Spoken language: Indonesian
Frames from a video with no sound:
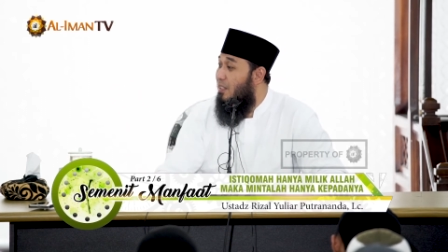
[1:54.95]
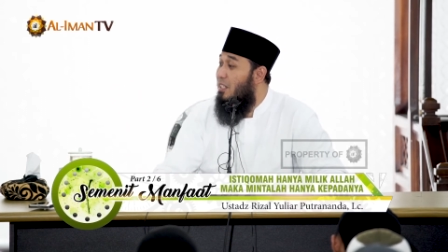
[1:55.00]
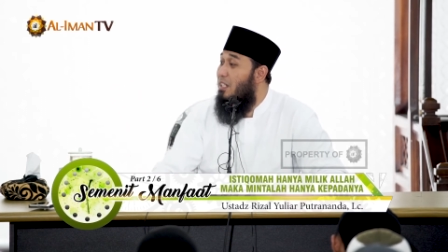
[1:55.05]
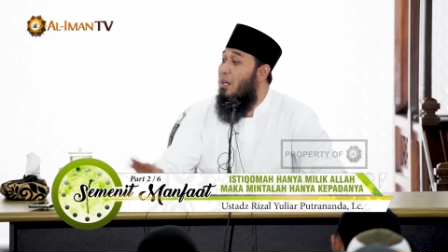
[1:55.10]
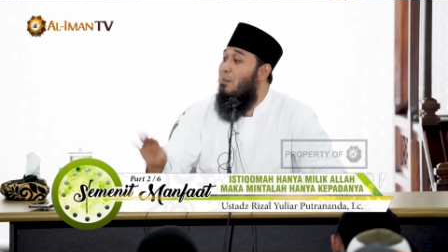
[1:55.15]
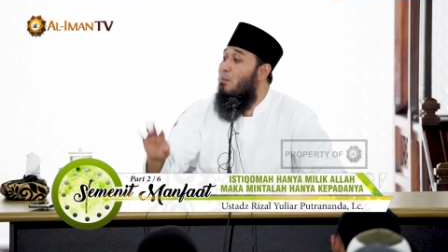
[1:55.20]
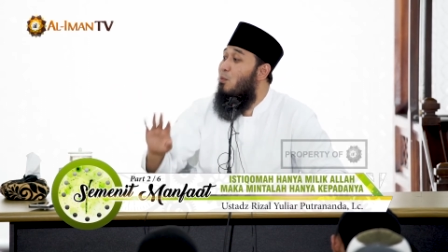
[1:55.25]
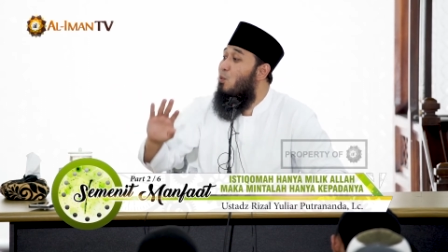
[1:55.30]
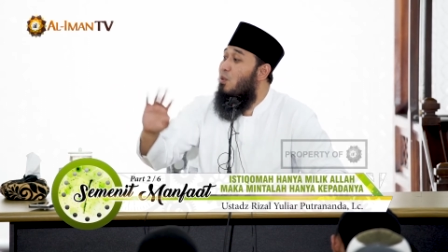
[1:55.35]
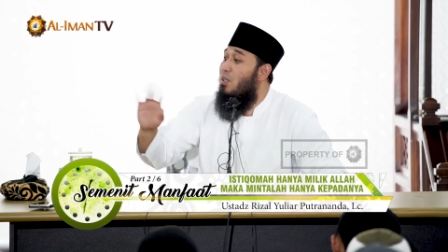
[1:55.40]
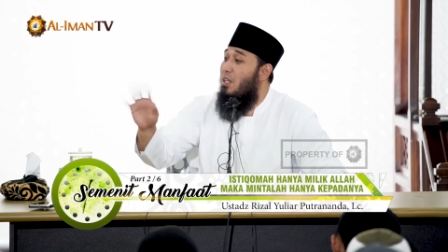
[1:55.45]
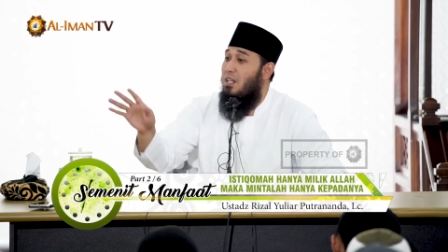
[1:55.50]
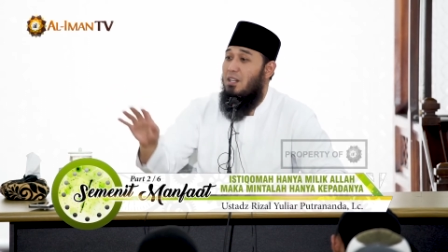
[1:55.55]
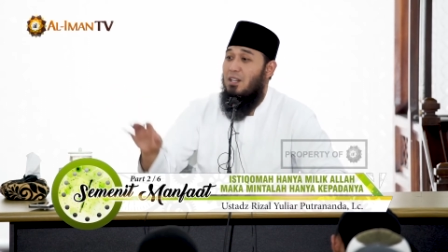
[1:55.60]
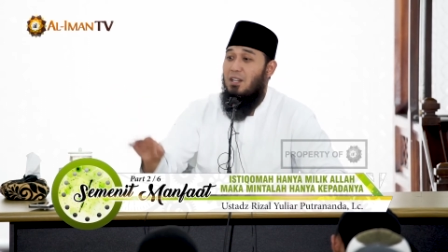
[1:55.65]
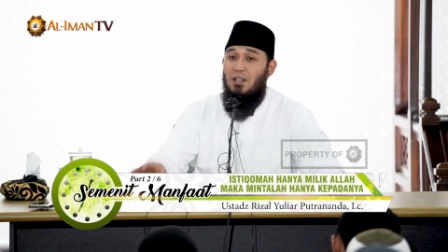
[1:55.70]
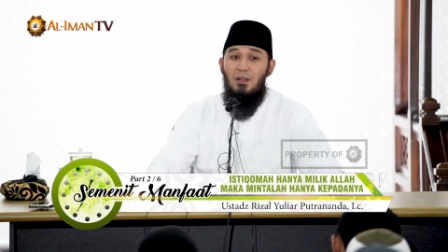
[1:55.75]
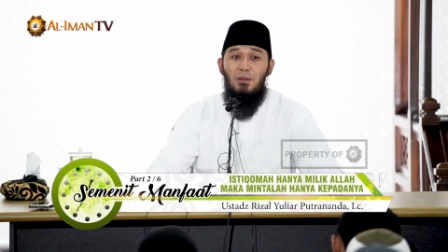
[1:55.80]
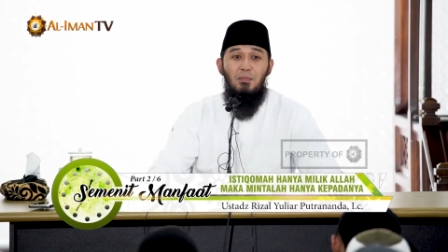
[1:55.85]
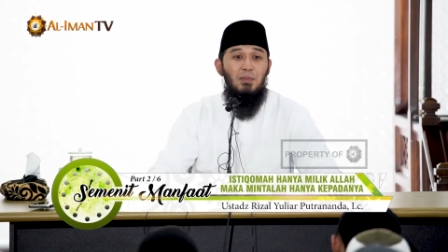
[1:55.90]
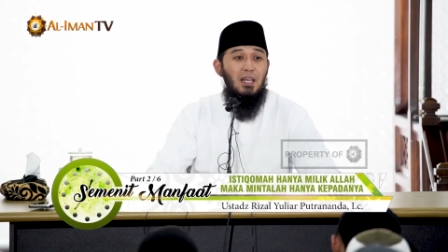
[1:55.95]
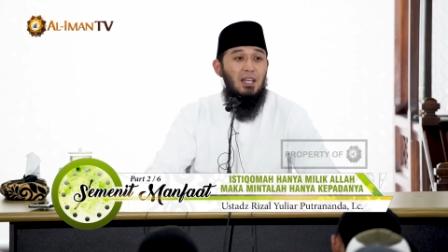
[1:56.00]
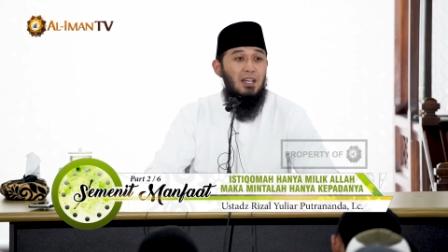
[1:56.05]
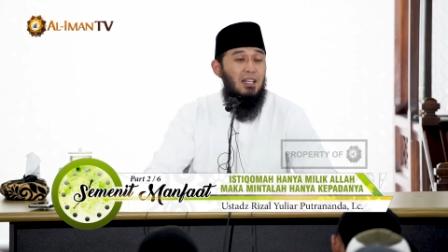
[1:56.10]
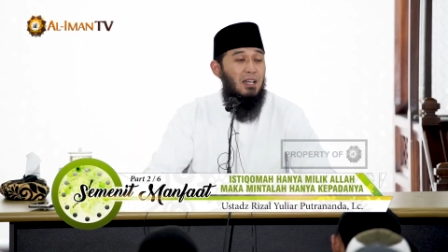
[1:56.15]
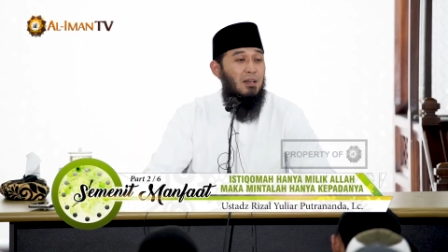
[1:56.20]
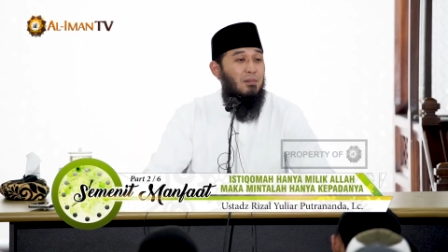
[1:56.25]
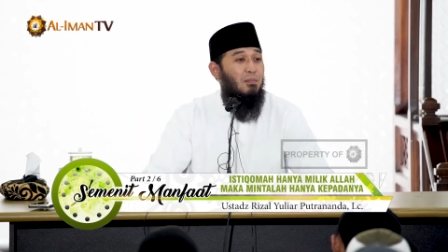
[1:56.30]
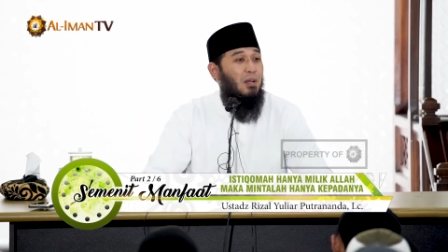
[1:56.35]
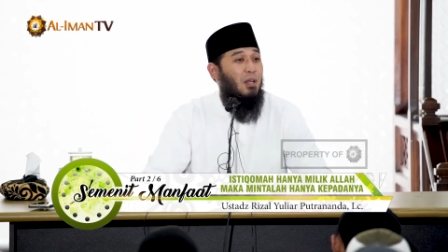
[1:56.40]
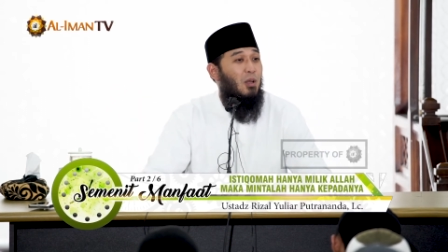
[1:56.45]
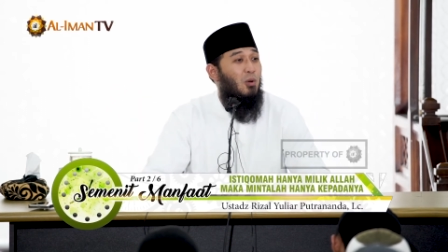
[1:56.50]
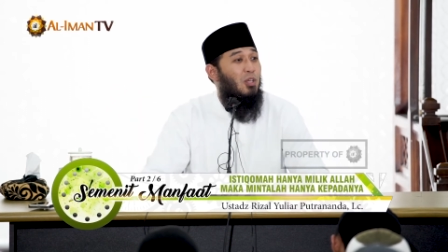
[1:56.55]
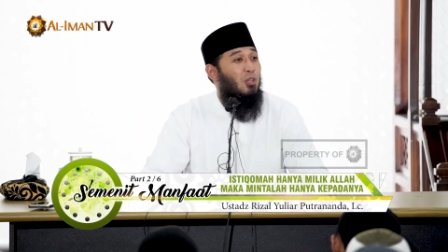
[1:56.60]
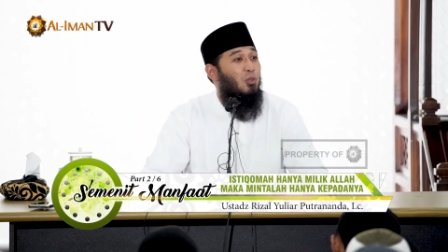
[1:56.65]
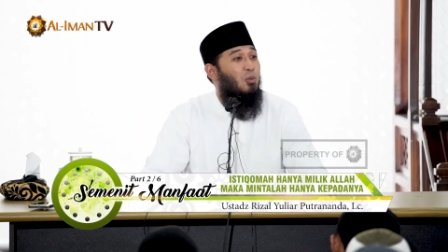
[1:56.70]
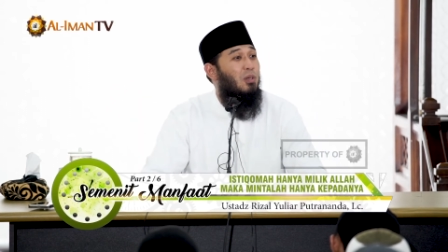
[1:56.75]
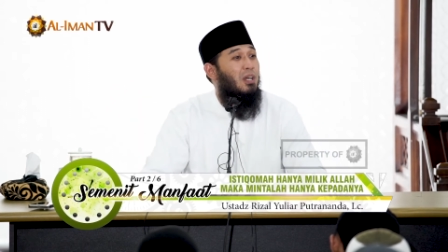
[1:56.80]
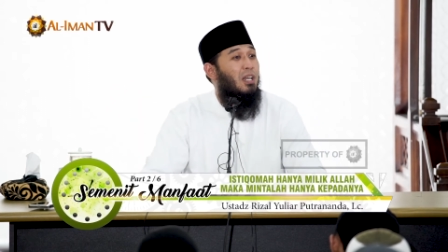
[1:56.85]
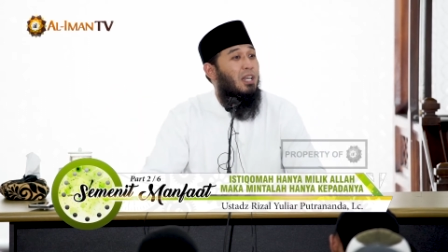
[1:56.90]
Tidak mungkin Allah biarkan beliau
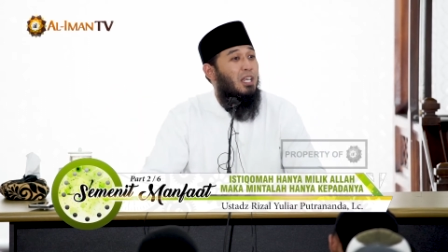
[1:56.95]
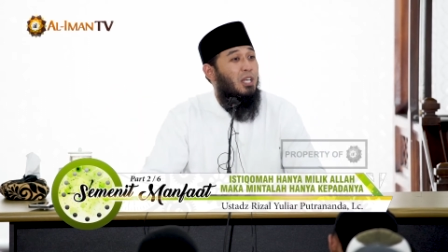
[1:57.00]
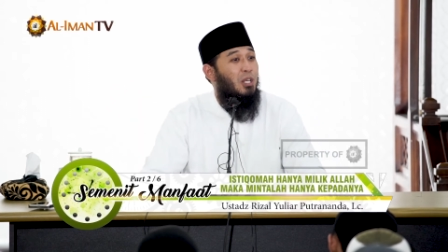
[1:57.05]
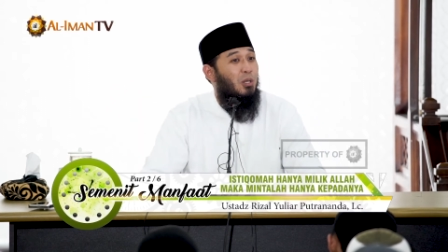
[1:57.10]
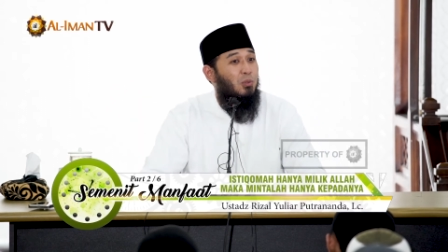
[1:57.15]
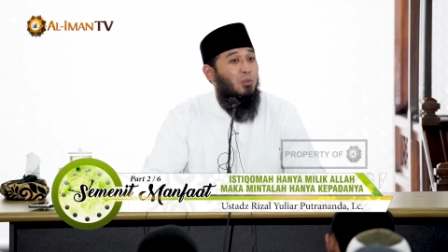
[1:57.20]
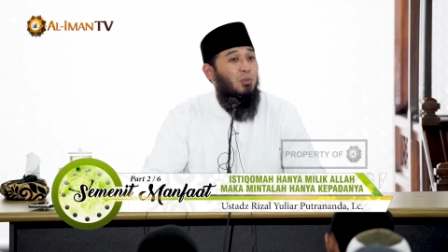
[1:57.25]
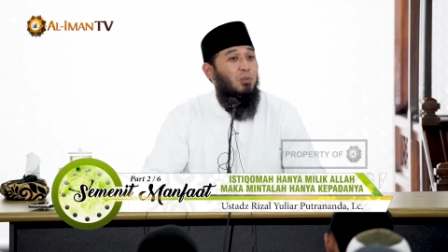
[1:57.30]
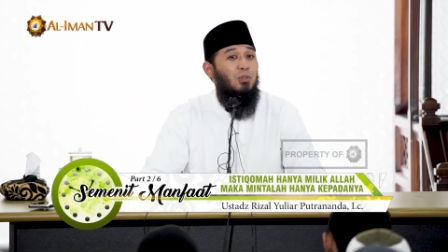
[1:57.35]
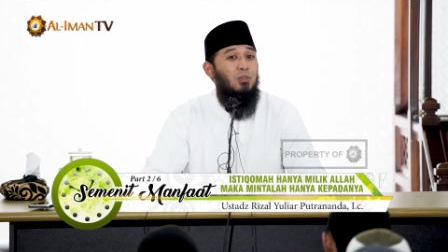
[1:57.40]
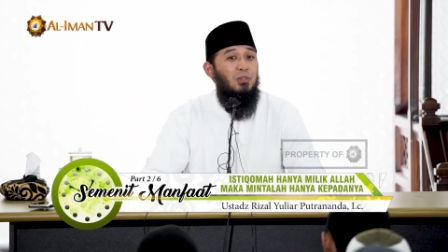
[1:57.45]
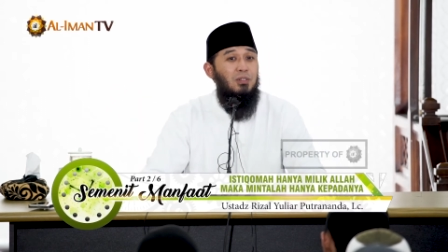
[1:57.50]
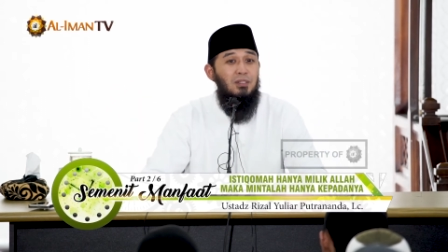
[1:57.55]
itu keliru.